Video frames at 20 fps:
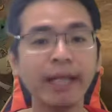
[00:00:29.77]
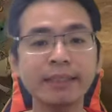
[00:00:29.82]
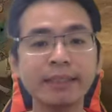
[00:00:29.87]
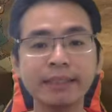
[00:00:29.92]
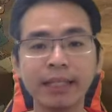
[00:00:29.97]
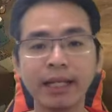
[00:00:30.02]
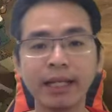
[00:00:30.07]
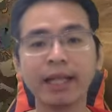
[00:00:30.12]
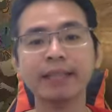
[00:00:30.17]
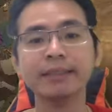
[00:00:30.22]

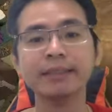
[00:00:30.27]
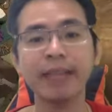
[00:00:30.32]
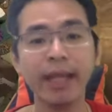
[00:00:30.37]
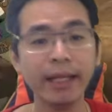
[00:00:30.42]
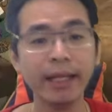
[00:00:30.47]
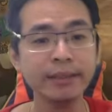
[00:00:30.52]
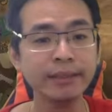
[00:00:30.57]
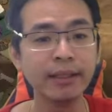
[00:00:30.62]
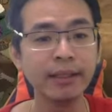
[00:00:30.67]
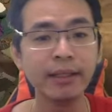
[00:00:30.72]
Angel, guys.
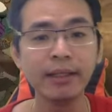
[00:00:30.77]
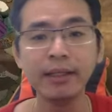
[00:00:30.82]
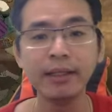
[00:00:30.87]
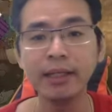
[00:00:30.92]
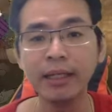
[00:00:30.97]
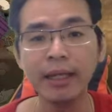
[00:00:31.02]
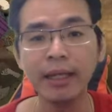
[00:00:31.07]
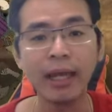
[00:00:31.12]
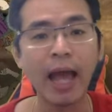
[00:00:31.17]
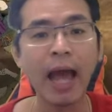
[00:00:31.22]
Angel
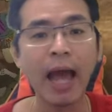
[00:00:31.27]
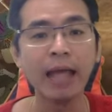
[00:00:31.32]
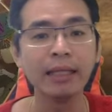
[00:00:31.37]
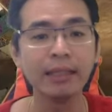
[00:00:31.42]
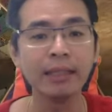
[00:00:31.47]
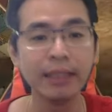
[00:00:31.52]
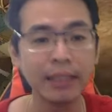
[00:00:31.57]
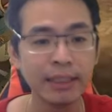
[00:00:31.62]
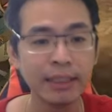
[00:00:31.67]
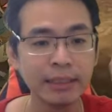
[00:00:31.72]
ini
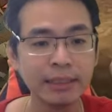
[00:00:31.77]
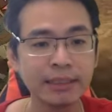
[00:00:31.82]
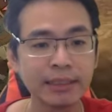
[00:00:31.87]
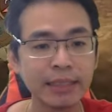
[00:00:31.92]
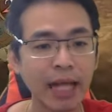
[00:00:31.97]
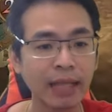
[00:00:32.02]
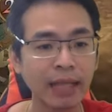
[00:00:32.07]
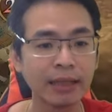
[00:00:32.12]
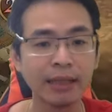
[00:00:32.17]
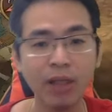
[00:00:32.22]
anti
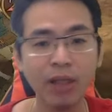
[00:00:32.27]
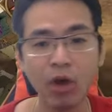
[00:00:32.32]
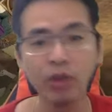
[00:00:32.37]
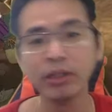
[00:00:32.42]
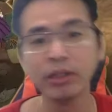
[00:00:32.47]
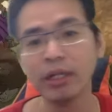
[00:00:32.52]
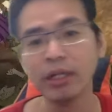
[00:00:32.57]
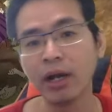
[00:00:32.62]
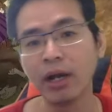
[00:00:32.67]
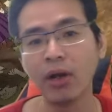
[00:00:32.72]
start
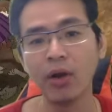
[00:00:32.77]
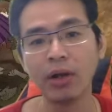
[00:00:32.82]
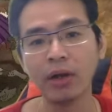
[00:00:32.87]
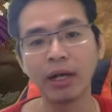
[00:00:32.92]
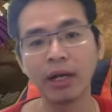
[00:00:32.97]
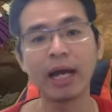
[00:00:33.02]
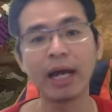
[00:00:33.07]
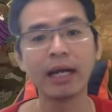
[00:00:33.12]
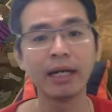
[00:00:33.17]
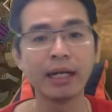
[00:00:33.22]
down ya, kalau
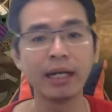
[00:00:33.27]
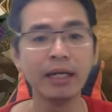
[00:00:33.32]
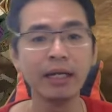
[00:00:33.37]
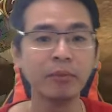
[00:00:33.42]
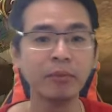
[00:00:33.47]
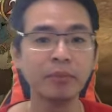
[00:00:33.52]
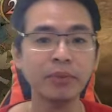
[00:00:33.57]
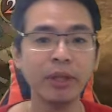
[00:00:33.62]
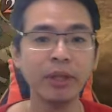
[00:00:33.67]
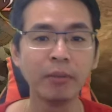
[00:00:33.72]
karena dia
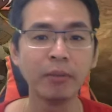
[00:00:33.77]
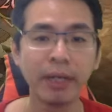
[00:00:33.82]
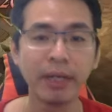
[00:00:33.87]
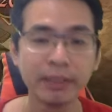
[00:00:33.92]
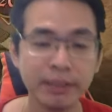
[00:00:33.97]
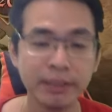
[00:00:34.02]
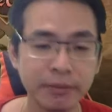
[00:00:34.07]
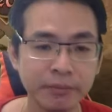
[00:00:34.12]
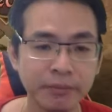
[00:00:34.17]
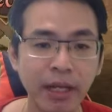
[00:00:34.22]
punya
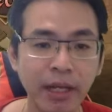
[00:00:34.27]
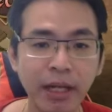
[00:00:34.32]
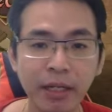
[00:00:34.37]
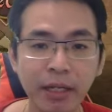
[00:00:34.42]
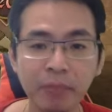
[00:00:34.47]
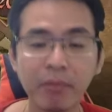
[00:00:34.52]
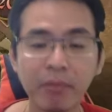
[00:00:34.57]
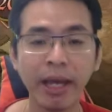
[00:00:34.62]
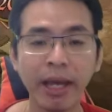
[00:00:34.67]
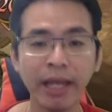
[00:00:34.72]
pasif
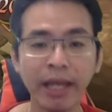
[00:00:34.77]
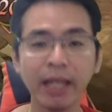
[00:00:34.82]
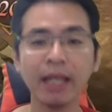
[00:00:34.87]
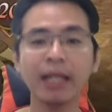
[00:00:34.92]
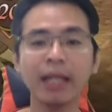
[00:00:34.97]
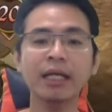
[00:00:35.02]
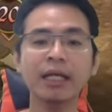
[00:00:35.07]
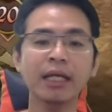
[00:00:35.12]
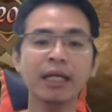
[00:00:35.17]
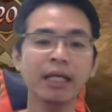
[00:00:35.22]
dari Mael.
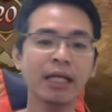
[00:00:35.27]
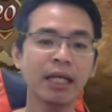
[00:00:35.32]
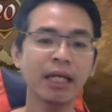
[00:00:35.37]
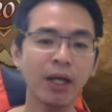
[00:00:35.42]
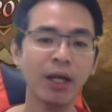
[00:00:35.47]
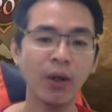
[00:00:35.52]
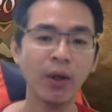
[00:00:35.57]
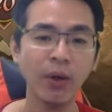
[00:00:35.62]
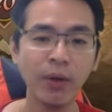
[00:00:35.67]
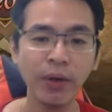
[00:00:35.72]

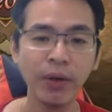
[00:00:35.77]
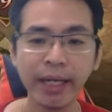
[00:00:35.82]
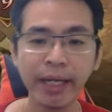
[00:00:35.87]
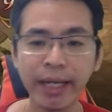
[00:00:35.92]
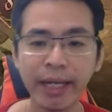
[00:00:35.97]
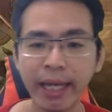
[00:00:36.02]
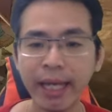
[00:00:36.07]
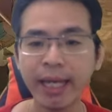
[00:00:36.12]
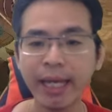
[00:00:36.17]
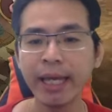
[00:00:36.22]
Oke
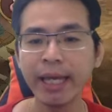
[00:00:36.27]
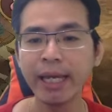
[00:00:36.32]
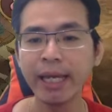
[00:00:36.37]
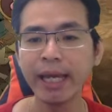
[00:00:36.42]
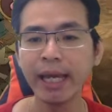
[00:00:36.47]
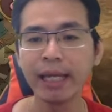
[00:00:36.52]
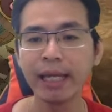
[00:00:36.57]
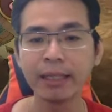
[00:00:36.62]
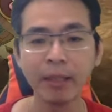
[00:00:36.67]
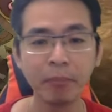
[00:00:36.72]
okay,
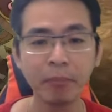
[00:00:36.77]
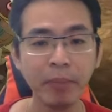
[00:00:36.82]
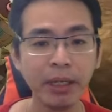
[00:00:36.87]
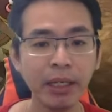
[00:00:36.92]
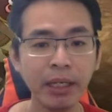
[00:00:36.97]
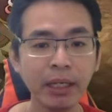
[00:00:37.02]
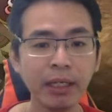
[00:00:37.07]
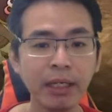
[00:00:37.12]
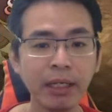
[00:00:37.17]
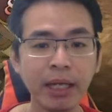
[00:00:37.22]
ya,
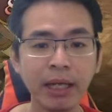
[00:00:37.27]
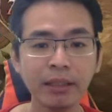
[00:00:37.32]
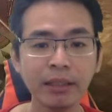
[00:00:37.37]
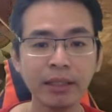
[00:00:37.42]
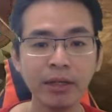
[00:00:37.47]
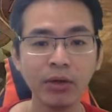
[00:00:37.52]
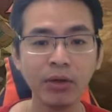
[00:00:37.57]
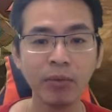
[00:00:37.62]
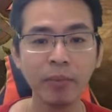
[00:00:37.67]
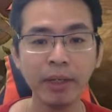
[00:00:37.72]
tapi yang
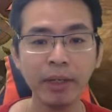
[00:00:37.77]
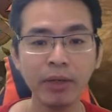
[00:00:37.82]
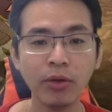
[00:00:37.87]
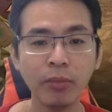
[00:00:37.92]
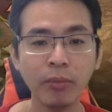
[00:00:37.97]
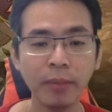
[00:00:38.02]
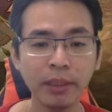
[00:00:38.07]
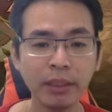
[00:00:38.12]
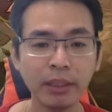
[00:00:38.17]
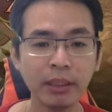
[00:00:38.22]
ten komen
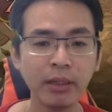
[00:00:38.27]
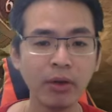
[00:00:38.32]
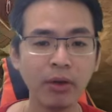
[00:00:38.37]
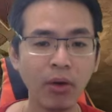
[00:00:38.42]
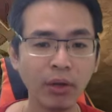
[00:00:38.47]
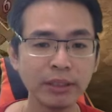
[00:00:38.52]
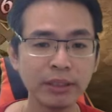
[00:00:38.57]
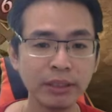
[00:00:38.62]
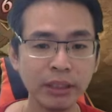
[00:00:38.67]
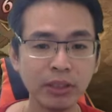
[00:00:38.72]
gomen
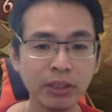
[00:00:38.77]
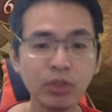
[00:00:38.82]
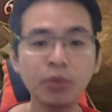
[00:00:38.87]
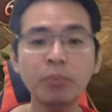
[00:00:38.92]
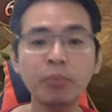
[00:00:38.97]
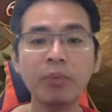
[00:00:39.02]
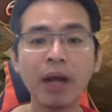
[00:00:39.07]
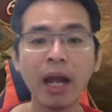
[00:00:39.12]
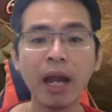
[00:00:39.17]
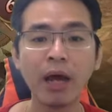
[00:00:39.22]
Gloxy
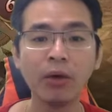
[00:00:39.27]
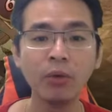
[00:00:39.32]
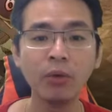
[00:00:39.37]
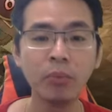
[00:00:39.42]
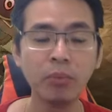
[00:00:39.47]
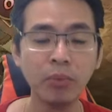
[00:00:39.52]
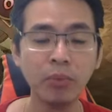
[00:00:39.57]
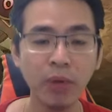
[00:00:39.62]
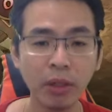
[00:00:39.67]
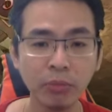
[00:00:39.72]
itu berlaku
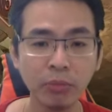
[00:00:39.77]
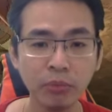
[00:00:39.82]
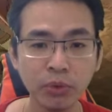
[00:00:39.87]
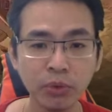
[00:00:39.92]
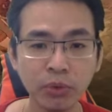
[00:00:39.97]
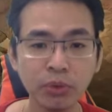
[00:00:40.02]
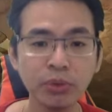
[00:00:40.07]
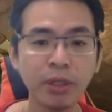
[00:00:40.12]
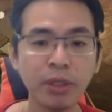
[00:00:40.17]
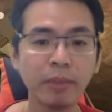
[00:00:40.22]
buat
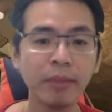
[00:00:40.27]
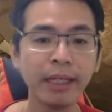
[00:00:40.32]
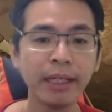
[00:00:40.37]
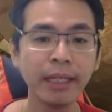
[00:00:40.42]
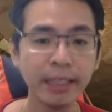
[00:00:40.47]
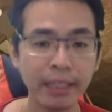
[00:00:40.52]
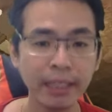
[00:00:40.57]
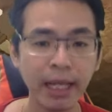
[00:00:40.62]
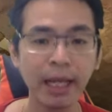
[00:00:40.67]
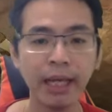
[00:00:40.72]
musuh sama
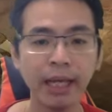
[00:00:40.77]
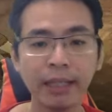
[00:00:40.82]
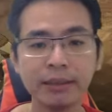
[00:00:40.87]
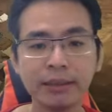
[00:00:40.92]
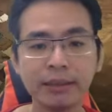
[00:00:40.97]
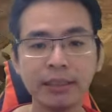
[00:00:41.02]
kita, guys.